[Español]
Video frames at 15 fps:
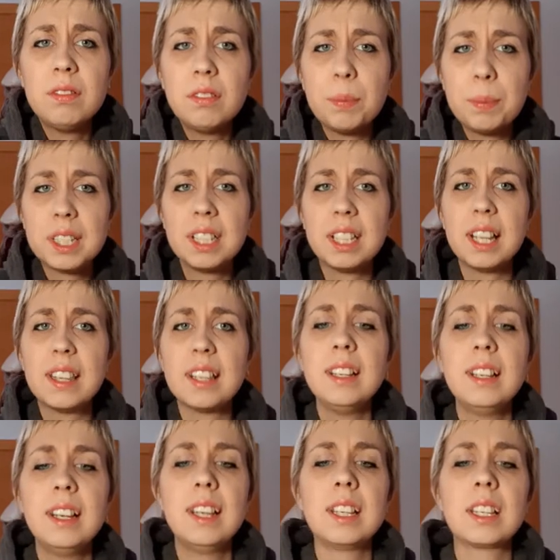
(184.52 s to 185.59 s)
no pasa
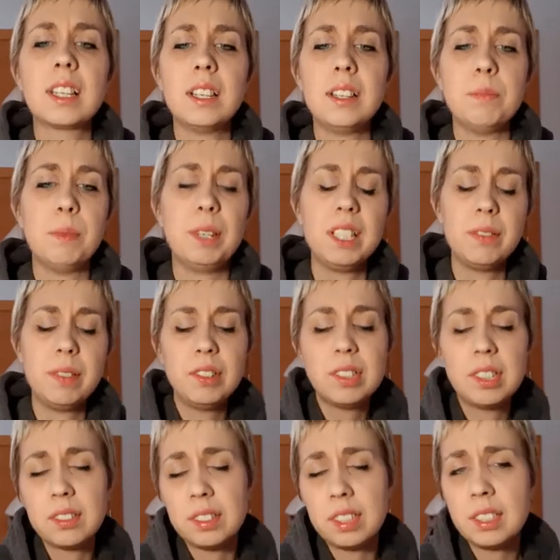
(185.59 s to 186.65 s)
nada. Que Mandy va a
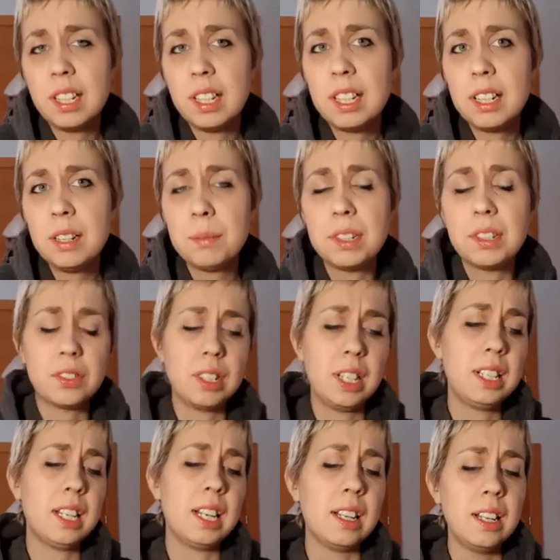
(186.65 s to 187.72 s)
luchar contra Shaina, pero
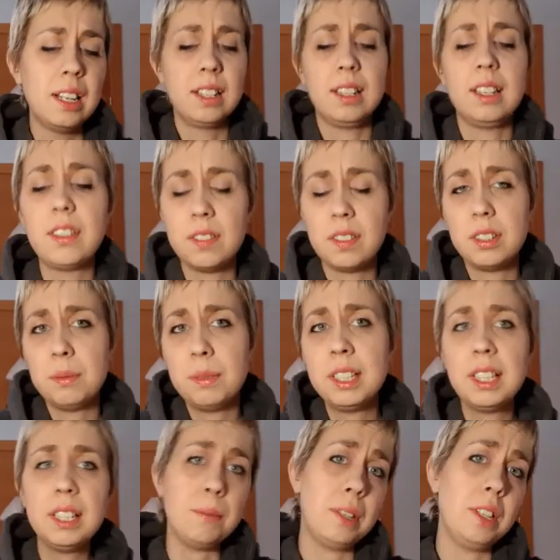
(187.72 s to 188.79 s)
Shaina hizo doña
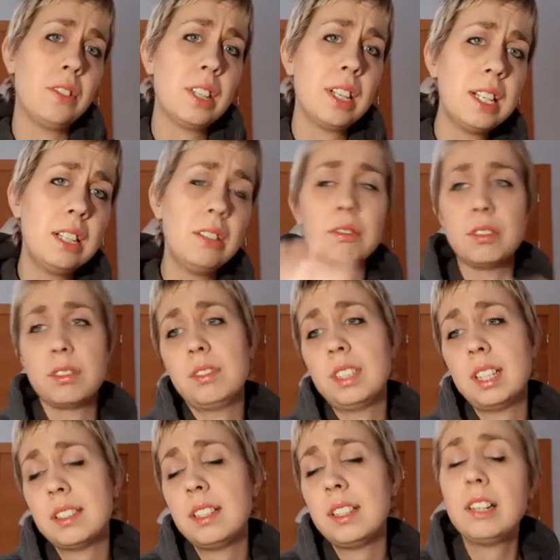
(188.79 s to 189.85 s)
Mandy, vino Dana, luchó
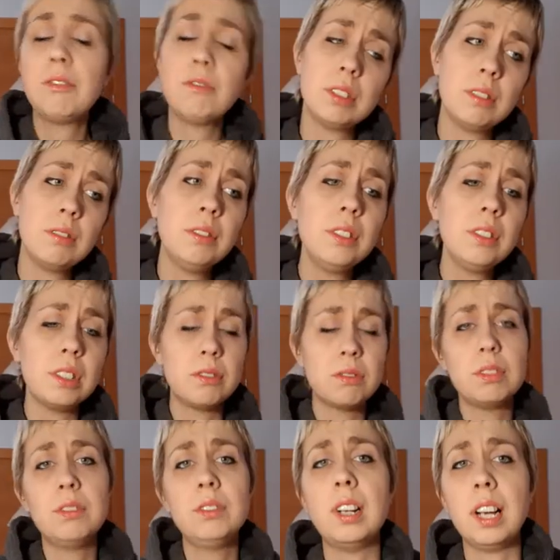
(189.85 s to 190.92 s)
contra Shaina en un segundo y en un
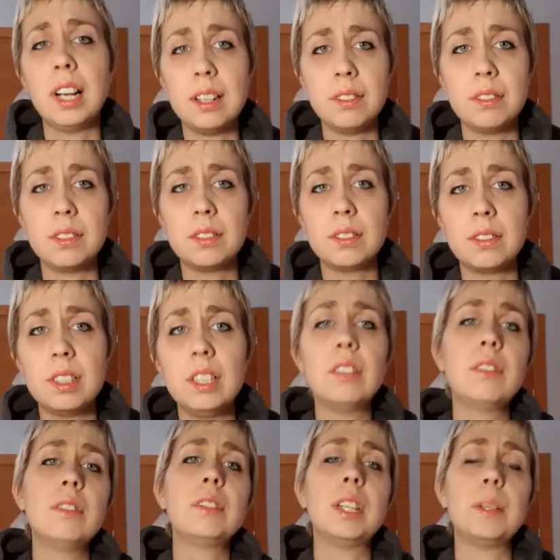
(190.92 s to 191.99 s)
segundo la ganó. Y
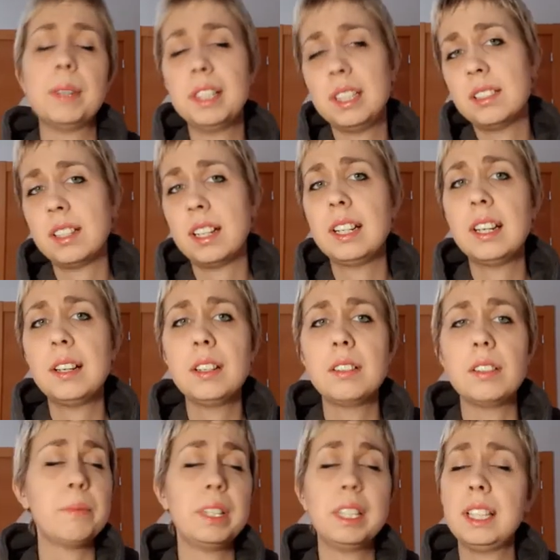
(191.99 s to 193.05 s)
luego entre Mandy y, Shaina,
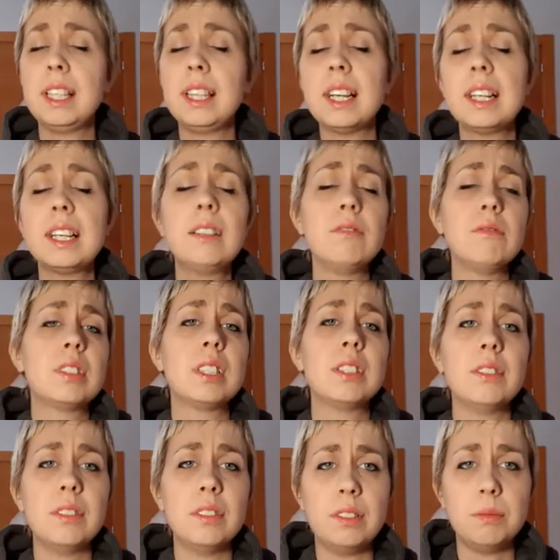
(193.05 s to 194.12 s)
eh, Mandy y Dana
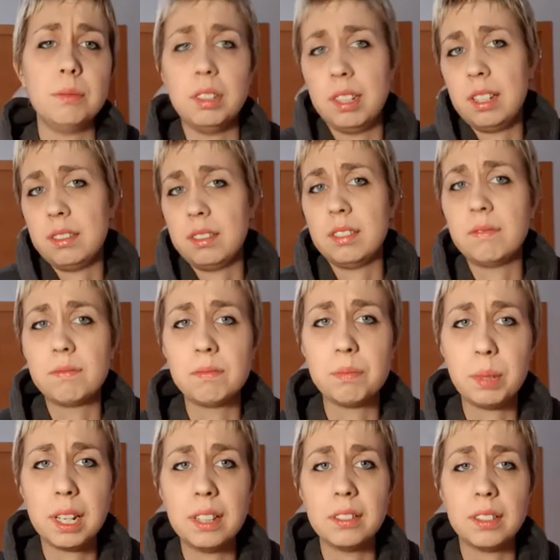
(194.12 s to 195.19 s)
luchando, bueno,
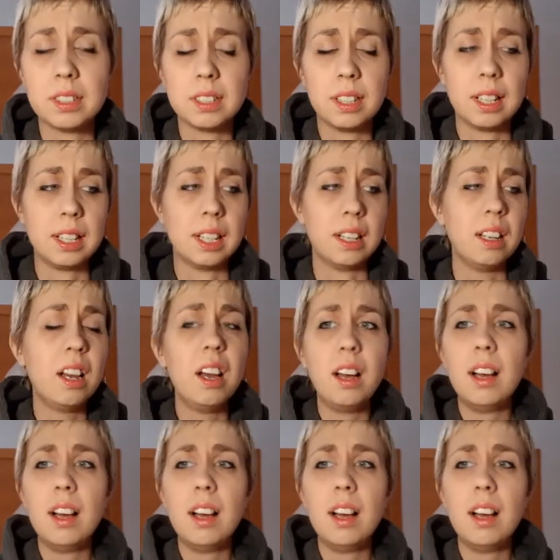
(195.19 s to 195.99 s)
pegando a Shaina.